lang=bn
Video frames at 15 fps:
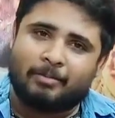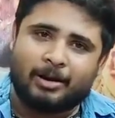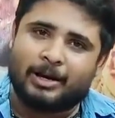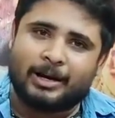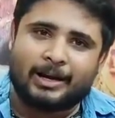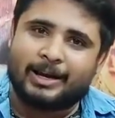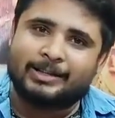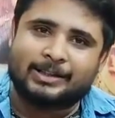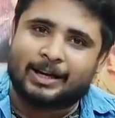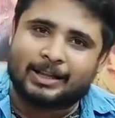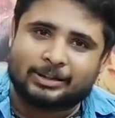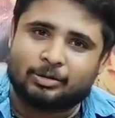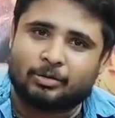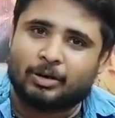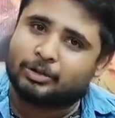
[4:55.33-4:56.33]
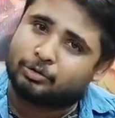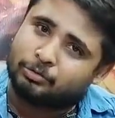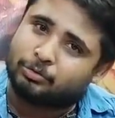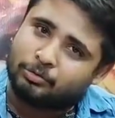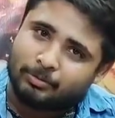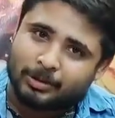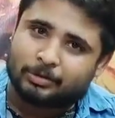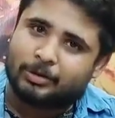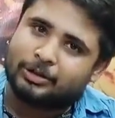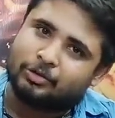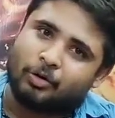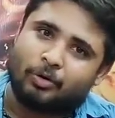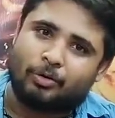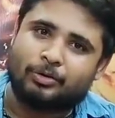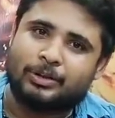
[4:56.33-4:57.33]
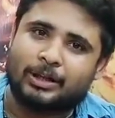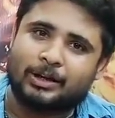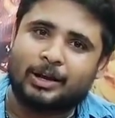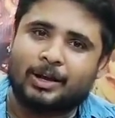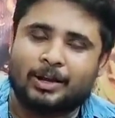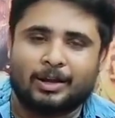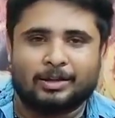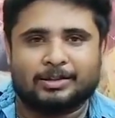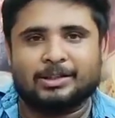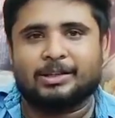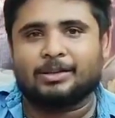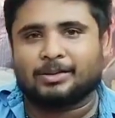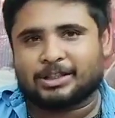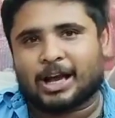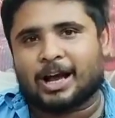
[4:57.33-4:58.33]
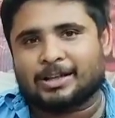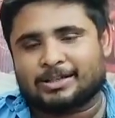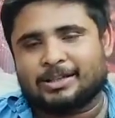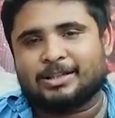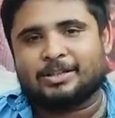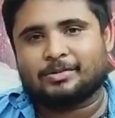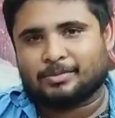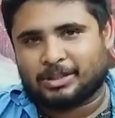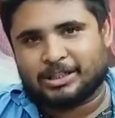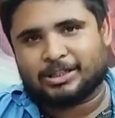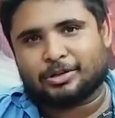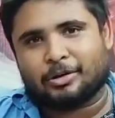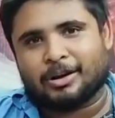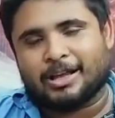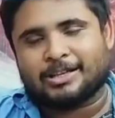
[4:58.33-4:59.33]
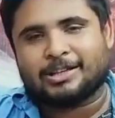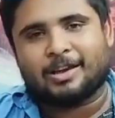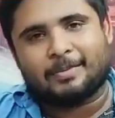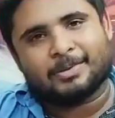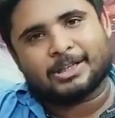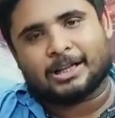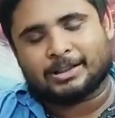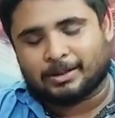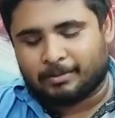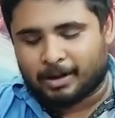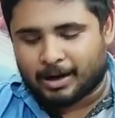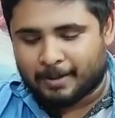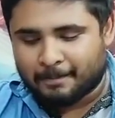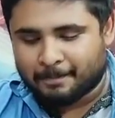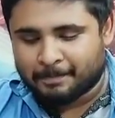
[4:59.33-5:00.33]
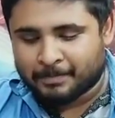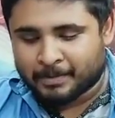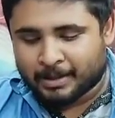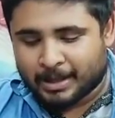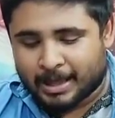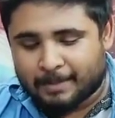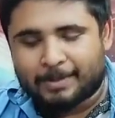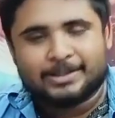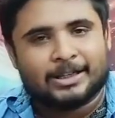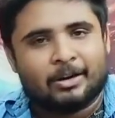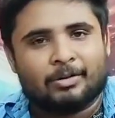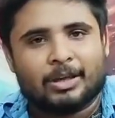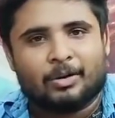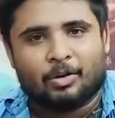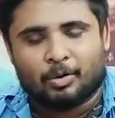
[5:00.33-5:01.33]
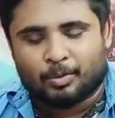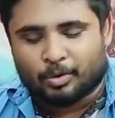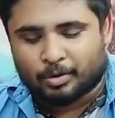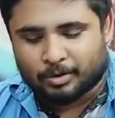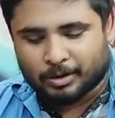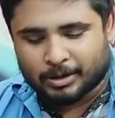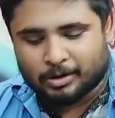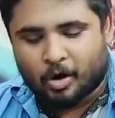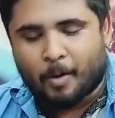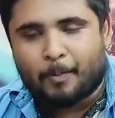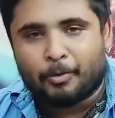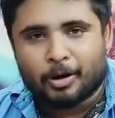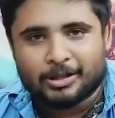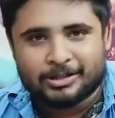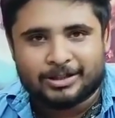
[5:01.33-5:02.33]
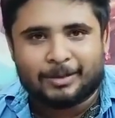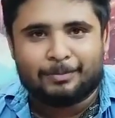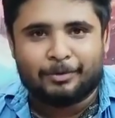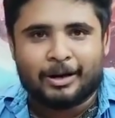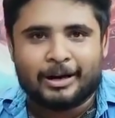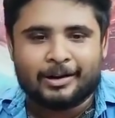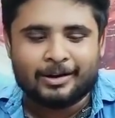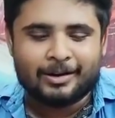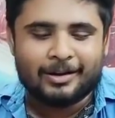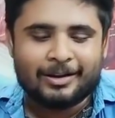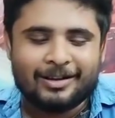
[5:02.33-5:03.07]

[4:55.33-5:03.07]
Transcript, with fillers: আমার এর আগে জানা ছিল না শুধুমাত্র এই শঙ্করদার সাহস টি স্টলে এসে আমি জানতে পারলাম এবার জানো কি করব এই অপরাজিতা ফুলের